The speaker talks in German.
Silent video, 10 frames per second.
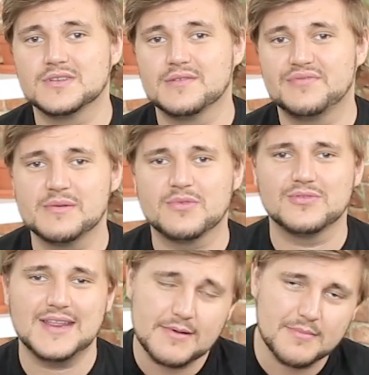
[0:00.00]
und den Film
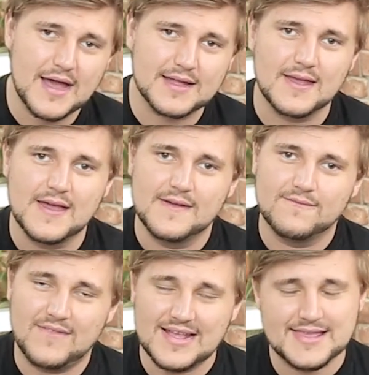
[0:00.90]
zu dem gemacht,
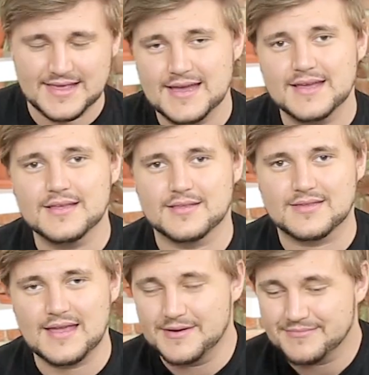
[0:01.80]
was er
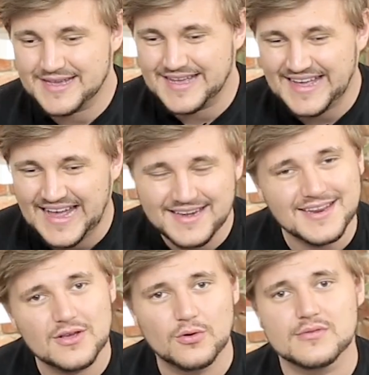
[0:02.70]
ist, einem
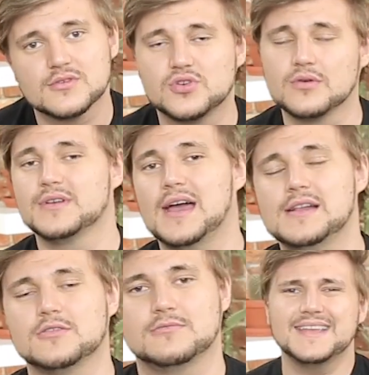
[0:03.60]
grandiosen Stück
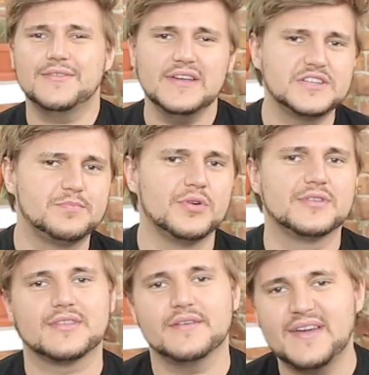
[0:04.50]
Unterhaltung. Ein
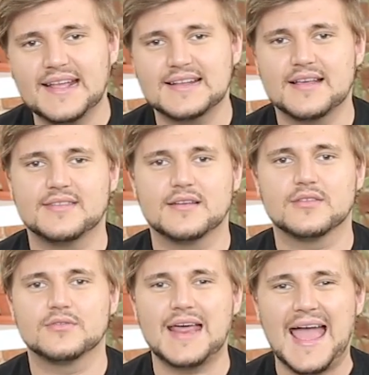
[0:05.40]
quietschbuntes,
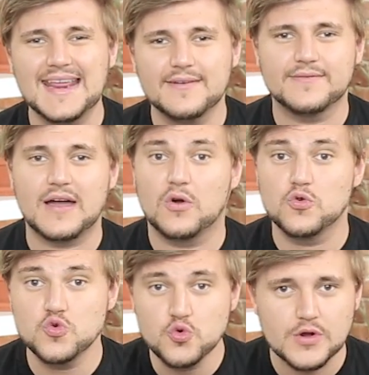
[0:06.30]
effektlastiges und einfach
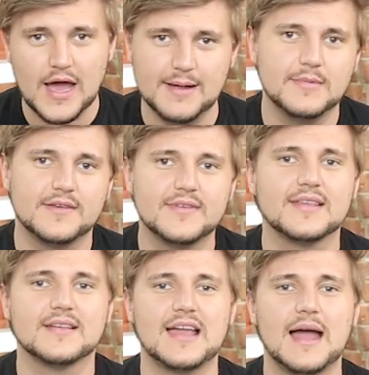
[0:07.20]
unheimlich
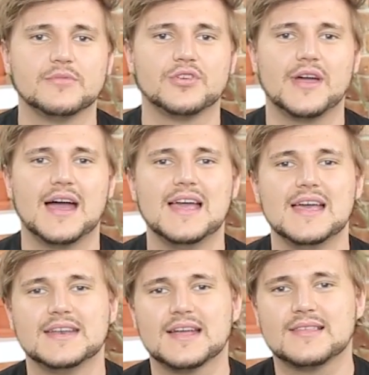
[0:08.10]
witziges Abenteuer,
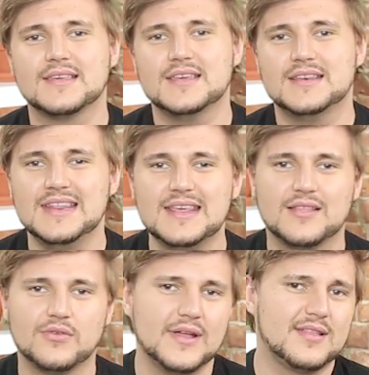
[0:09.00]
das sich
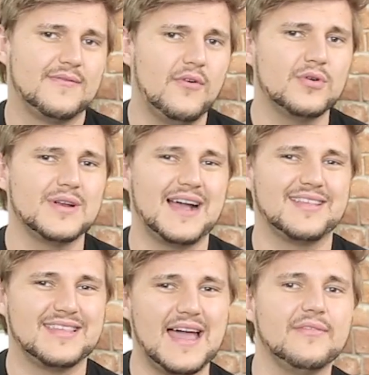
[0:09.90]
nicht so erzwungen nach
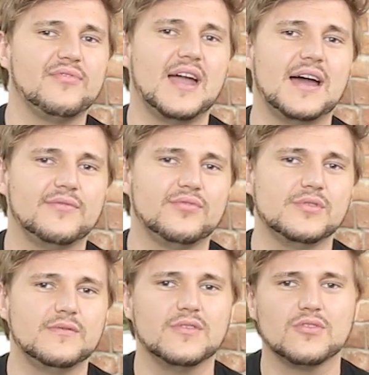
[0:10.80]
Sci-Fi
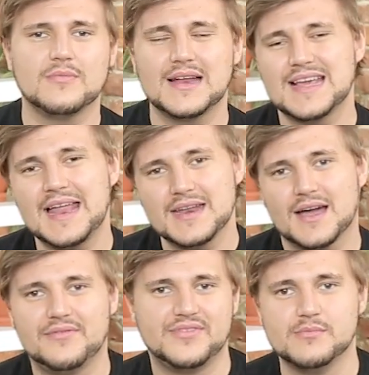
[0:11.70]
anfühlt wie so manch
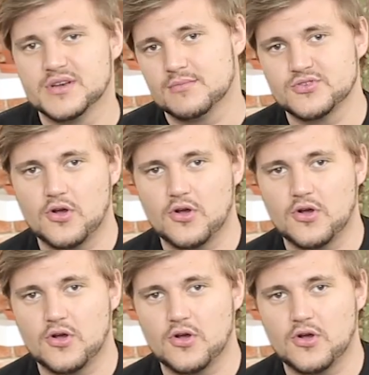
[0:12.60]
anderer Film in dem